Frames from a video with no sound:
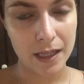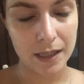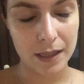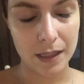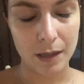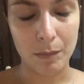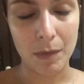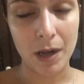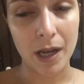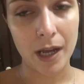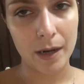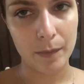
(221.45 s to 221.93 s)

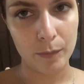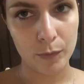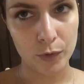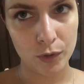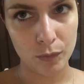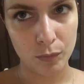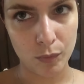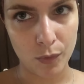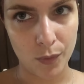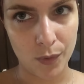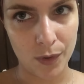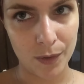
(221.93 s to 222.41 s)
Tá com uma cara
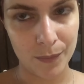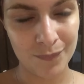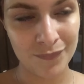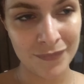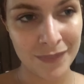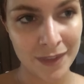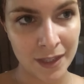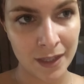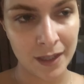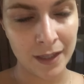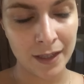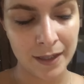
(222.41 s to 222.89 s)
muito
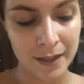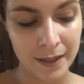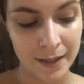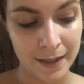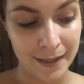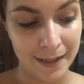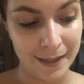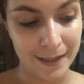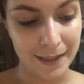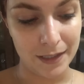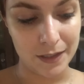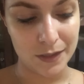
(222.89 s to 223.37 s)
boa.
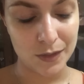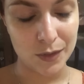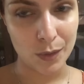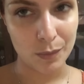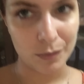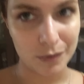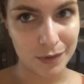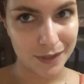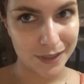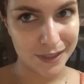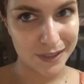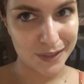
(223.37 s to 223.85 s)
E estou
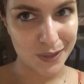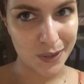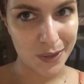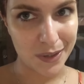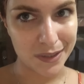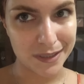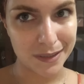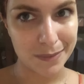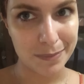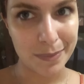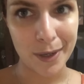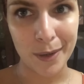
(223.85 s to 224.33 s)
muito
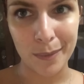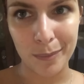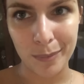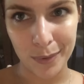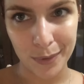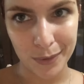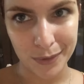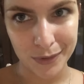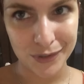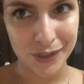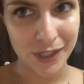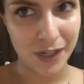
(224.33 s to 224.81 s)
ansiosa para o
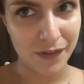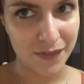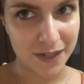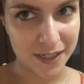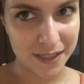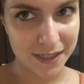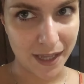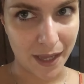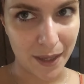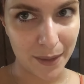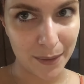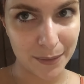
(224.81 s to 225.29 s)
bolo de
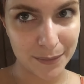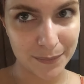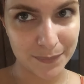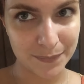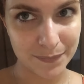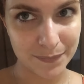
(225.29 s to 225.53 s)
aniversário.